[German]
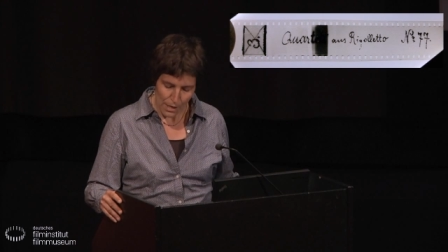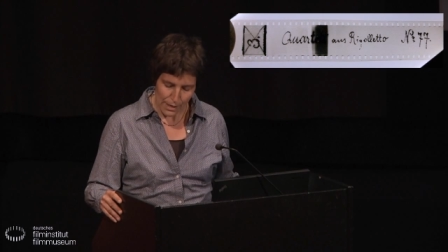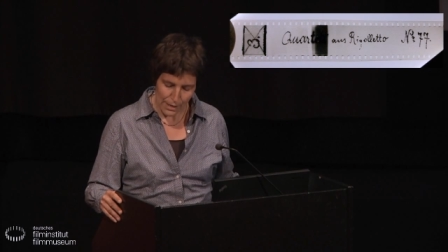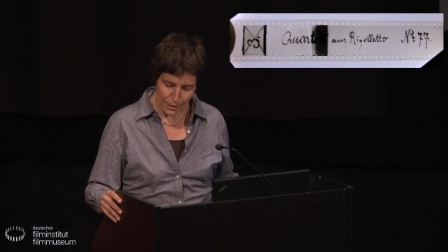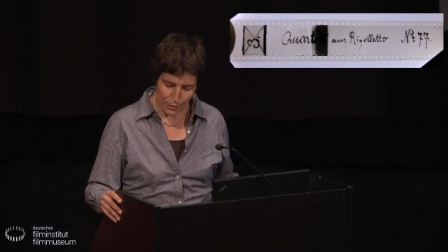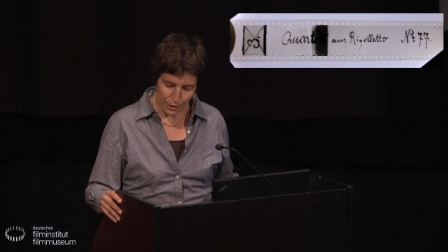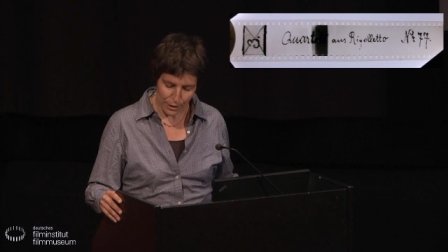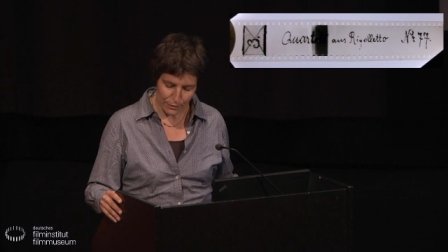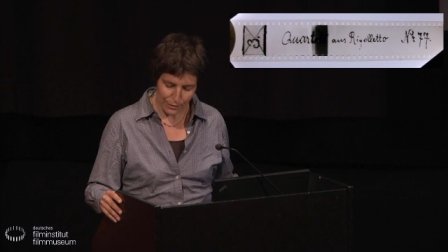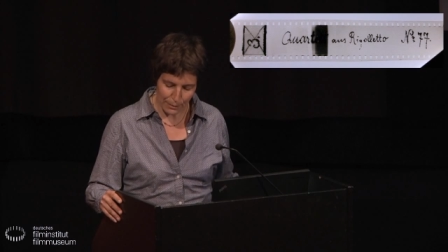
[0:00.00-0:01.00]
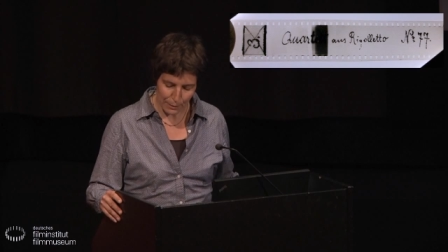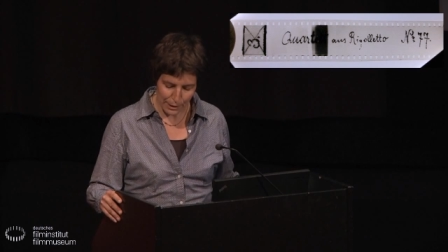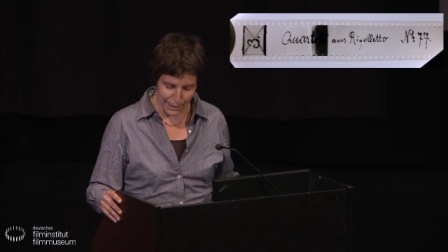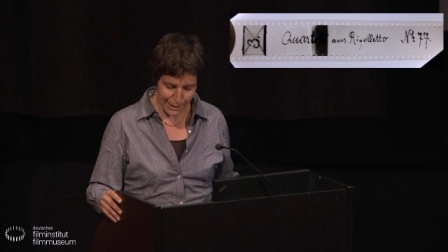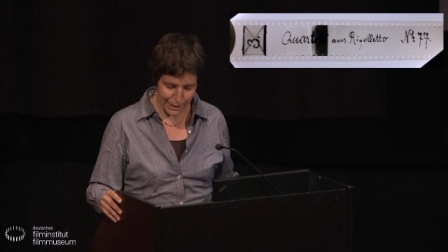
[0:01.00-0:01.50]
die in der deutschen
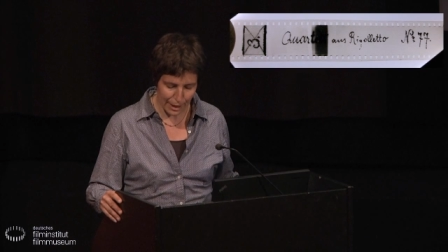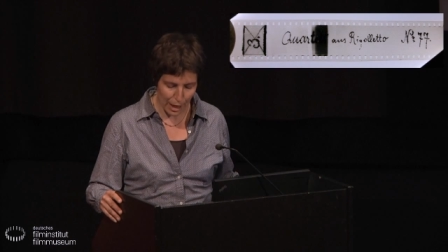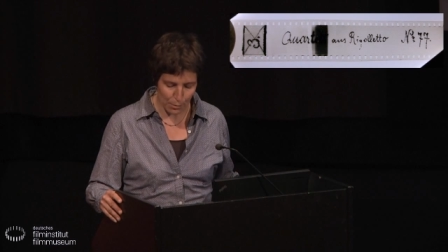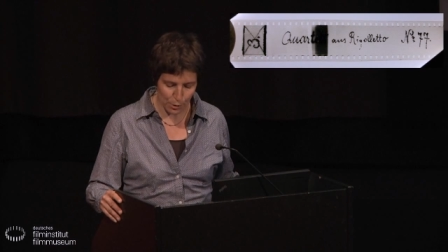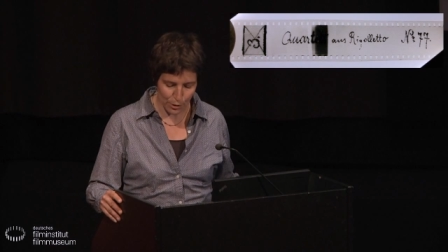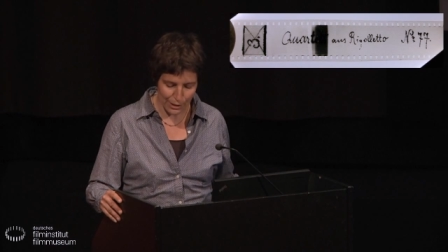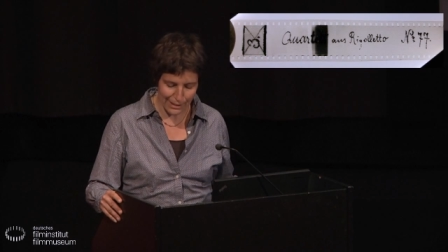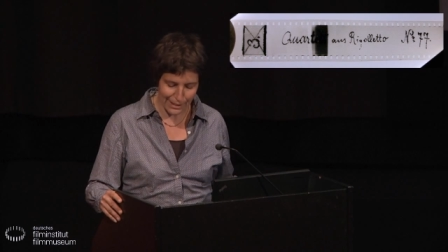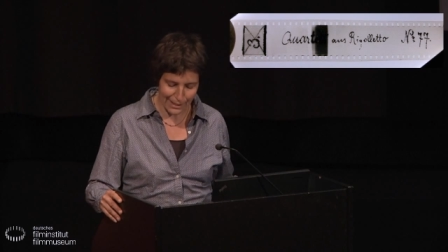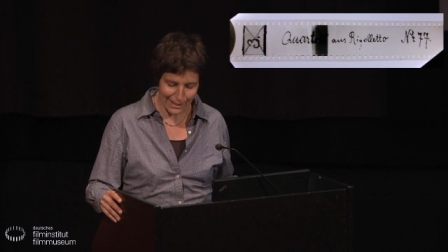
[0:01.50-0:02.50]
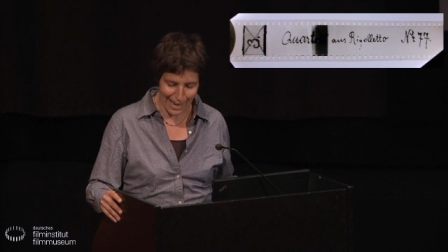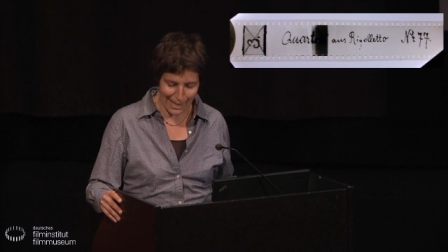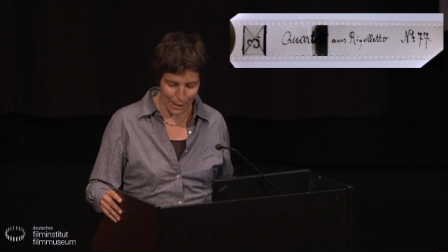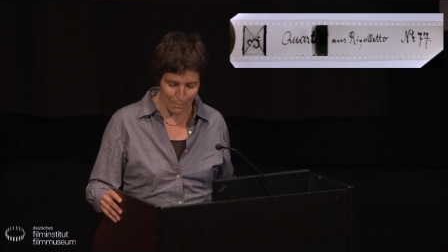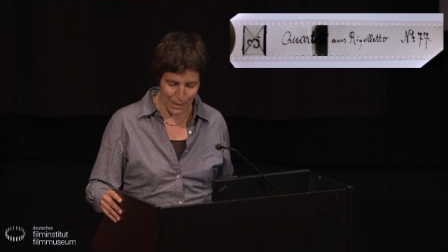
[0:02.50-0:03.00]
Filmgeschichtsschreibung noch nicht die ihnen
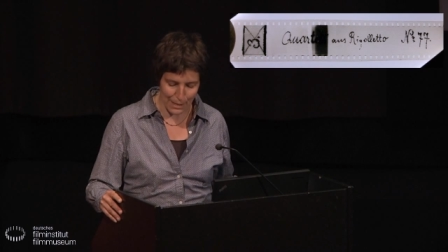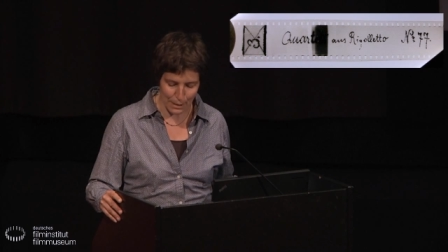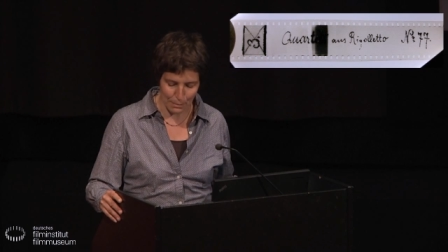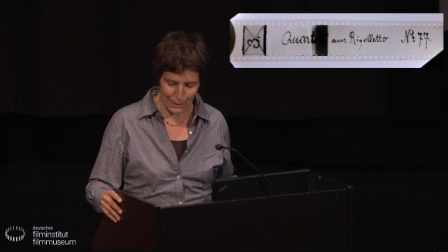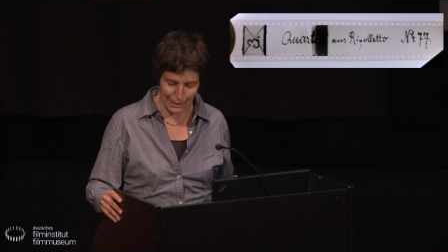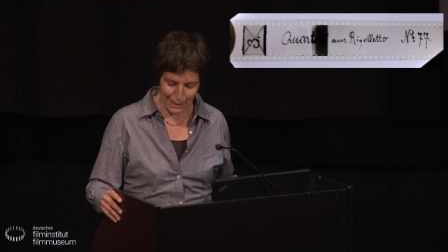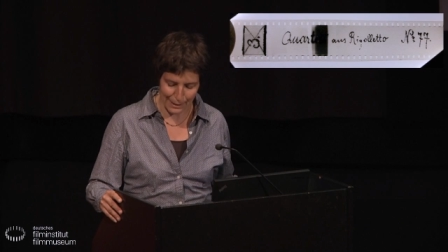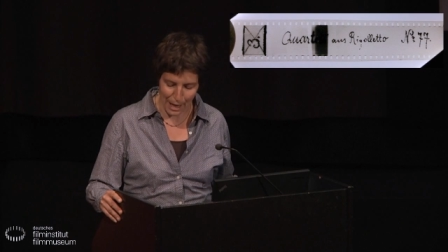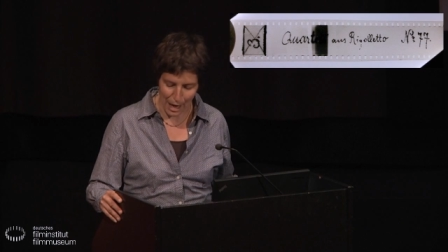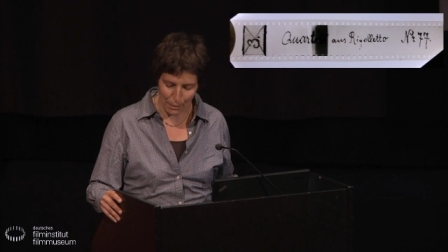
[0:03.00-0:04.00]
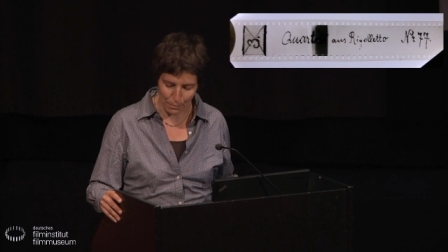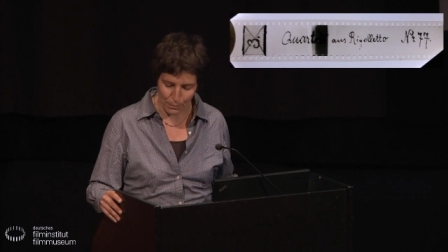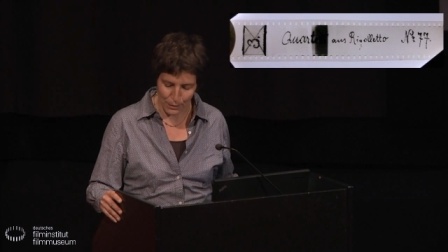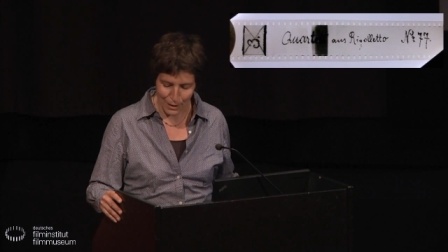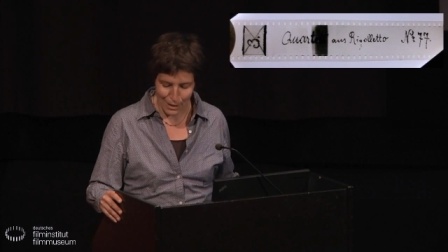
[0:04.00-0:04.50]
angemessene Präsenz haben,